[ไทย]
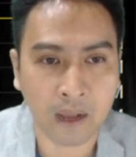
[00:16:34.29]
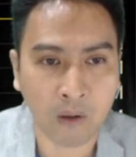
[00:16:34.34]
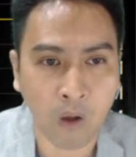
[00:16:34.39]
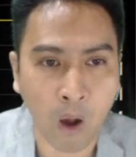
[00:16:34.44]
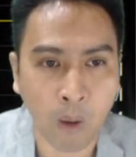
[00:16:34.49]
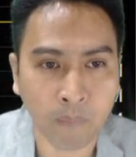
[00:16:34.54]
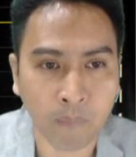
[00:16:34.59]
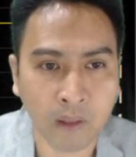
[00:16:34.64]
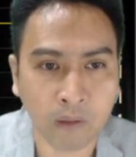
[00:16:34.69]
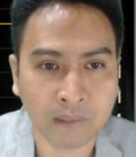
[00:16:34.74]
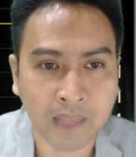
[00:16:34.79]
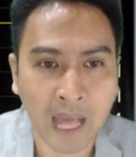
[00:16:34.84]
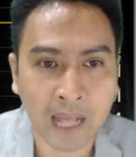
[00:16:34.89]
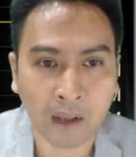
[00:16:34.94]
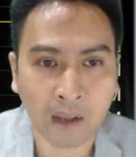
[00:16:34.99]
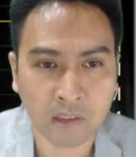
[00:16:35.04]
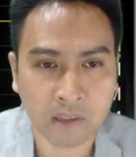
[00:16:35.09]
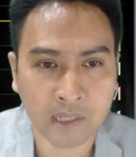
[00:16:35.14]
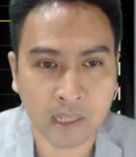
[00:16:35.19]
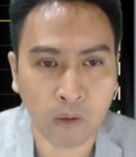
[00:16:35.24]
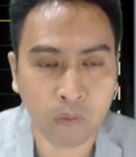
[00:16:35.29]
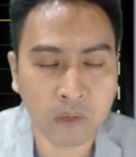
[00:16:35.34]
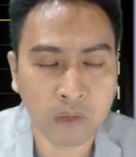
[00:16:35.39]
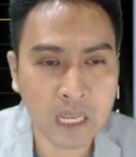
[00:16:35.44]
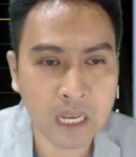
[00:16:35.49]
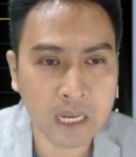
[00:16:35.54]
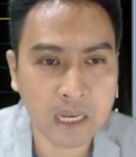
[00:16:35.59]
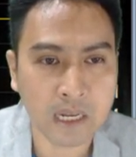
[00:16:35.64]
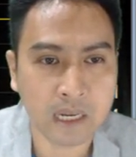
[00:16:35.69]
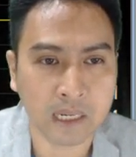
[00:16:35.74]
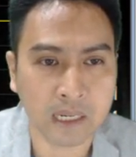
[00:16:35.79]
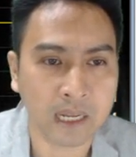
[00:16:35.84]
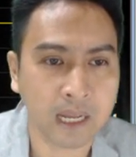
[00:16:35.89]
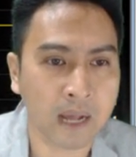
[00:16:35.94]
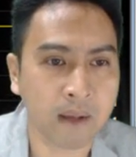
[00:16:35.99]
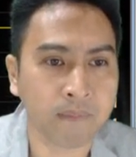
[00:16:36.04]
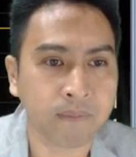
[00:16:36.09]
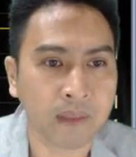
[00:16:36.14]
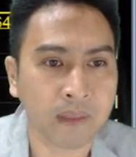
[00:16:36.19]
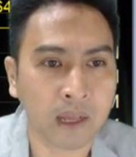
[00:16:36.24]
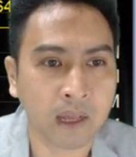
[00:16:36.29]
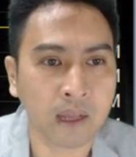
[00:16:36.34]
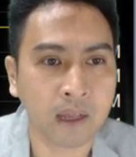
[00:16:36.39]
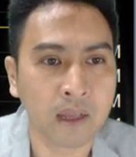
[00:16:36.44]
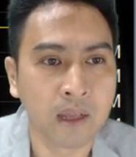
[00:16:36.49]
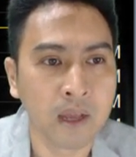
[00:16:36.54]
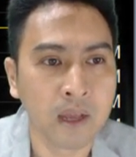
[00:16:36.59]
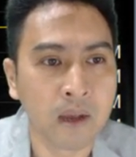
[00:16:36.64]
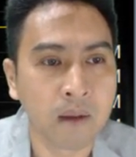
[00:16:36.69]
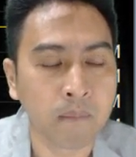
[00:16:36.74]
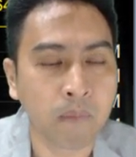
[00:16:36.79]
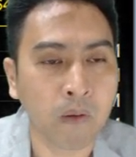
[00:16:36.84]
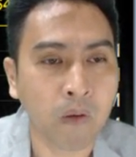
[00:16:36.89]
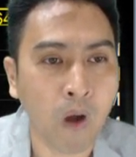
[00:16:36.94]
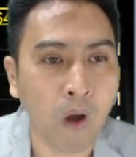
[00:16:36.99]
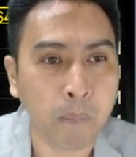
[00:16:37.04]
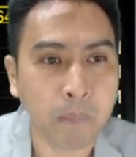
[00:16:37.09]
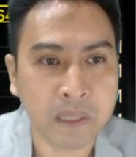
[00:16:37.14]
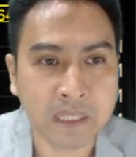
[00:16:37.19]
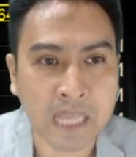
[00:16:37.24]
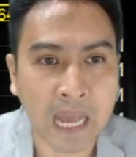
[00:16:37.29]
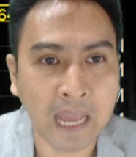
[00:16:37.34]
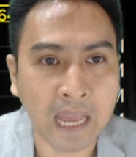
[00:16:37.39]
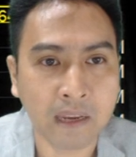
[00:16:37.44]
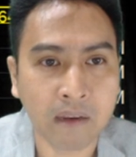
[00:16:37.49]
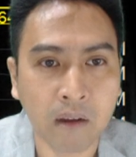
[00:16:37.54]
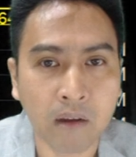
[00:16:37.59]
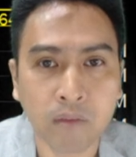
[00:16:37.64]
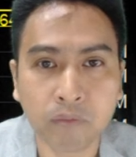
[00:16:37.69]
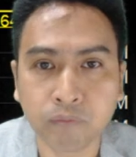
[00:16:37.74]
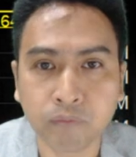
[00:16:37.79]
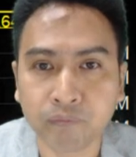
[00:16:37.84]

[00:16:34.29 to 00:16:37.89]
กรอบแนวต้านก็จะเหนียวนิดหนึ่งนะครับนะเพราะกรอบมันใหญ่เนาะ